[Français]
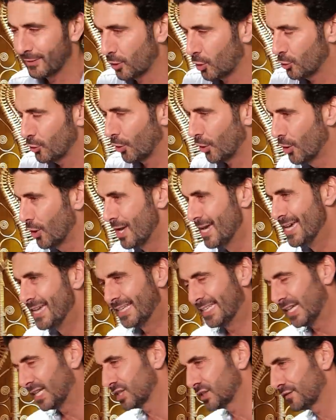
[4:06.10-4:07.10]
attendre
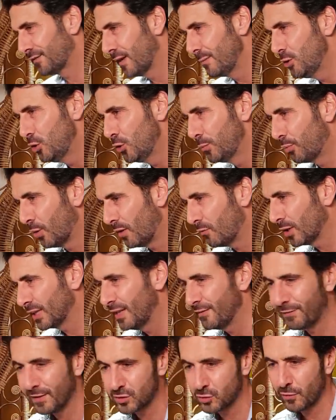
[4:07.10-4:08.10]
15-20 minutes pour avoir
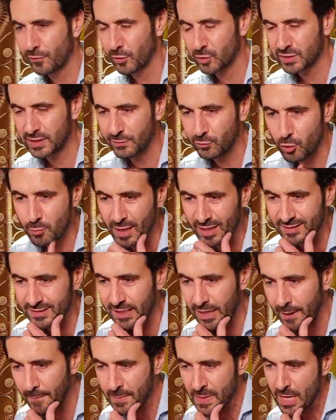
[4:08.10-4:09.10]
des phases offensives du
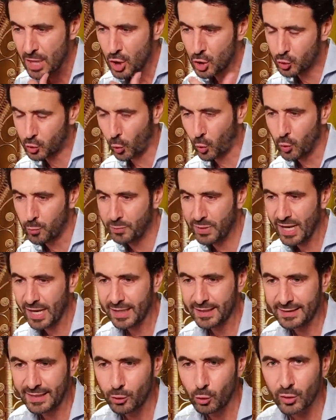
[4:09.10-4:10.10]
Barça, sur coup de pied
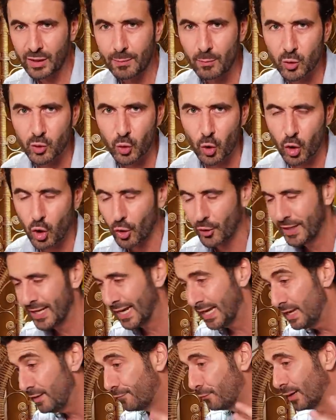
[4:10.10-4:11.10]
arrêté, notamment sur
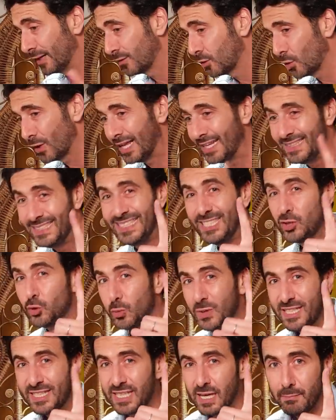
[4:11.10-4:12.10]
corner. Et il faut attendre la
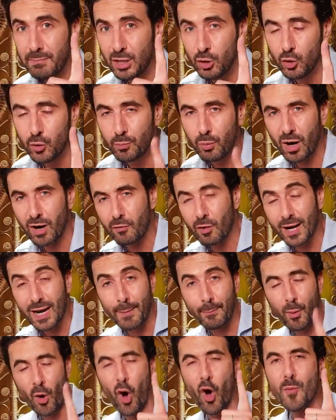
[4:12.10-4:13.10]
18e minute pour avoir la
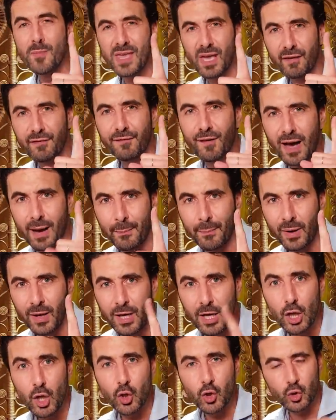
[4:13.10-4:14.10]
première frappe
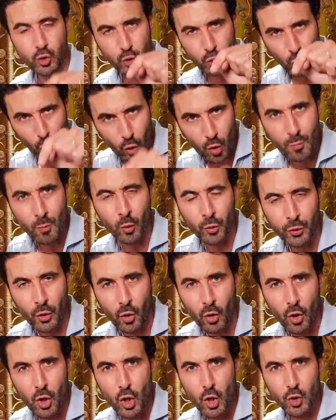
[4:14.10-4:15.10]
sur le
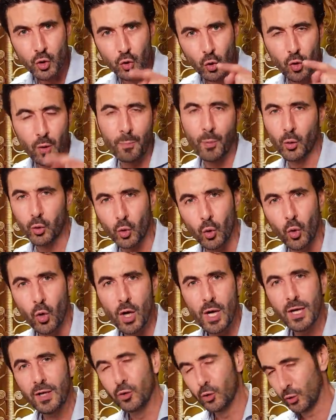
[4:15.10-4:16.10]
montant, sur le poteau
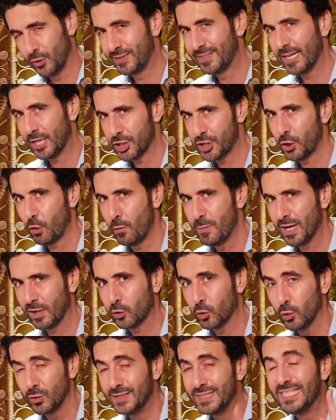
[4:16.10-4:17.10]
de Sergi
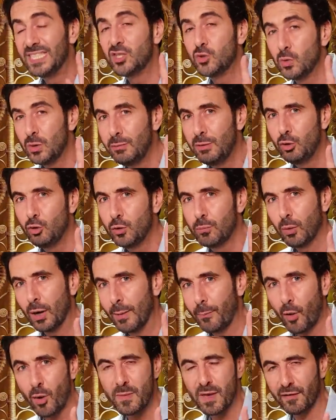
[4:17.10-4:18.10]
Roberto. 18 minutes pour
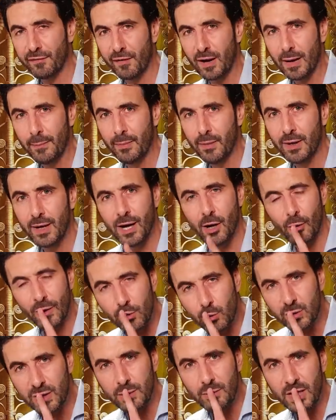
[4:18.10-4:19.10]
la première frappe. Alors
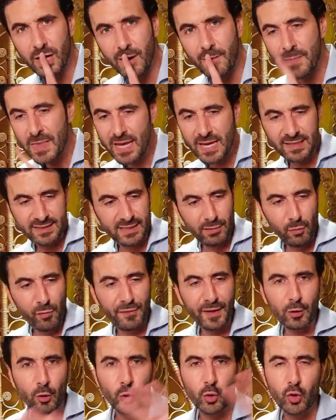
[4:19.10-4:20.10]
écoutez bien, si vous
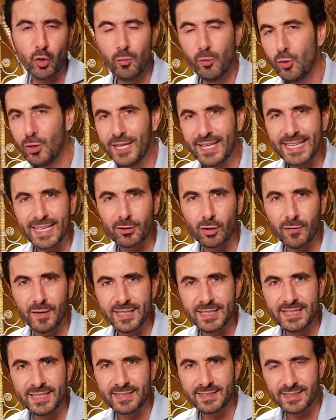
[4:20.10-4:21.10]
faites le cumul des
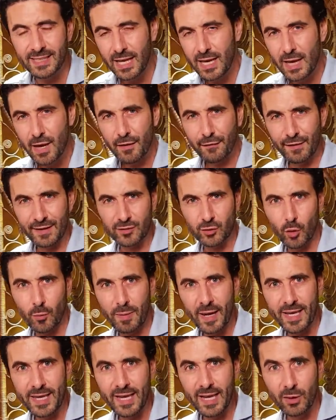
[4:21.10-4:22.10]
90 face au
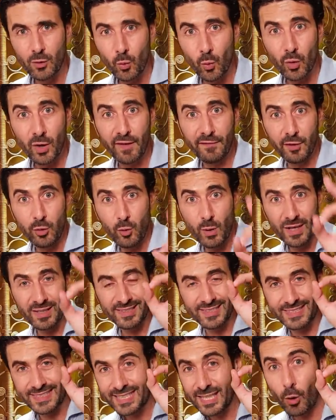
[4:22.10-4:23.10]
Bayern où on avait eu un
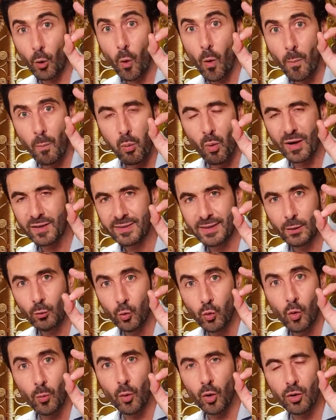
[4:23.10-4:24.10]
zéro pointé
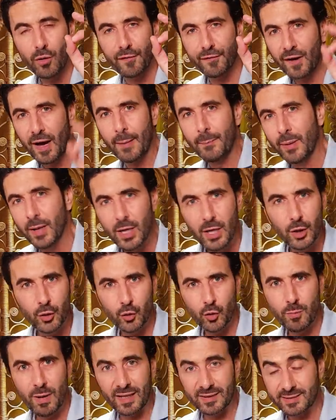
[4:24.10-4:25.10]
au nombre de frappes
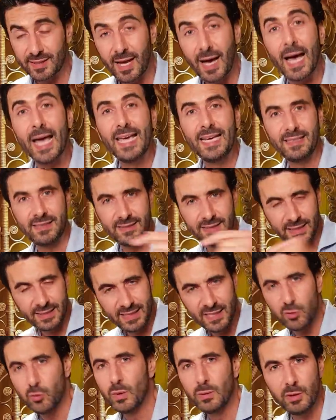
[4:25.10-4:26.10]
du Barça et ces
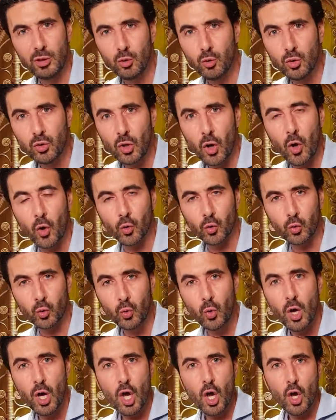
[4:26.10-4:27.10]
18 minutes, en
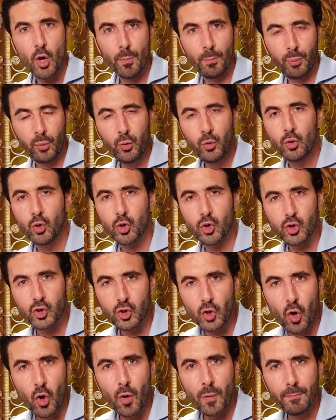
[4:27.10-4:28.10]
tout, plus de
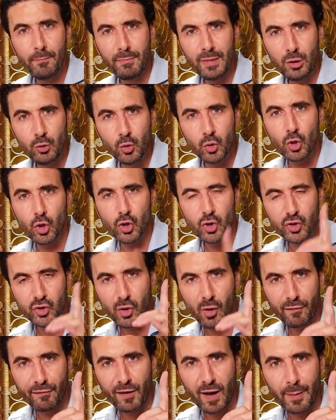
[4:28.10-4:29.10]
100 minutes
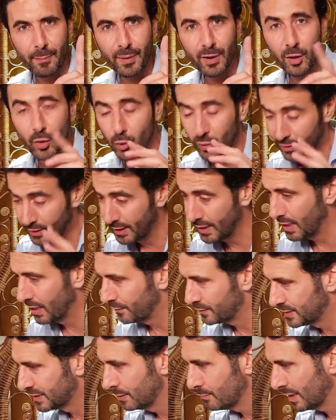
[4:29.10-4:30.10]
sans frappe côté
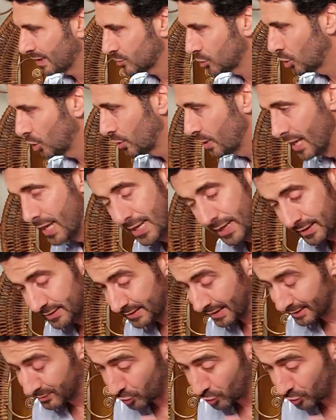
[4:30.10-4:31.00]
FC Barcelone. Ça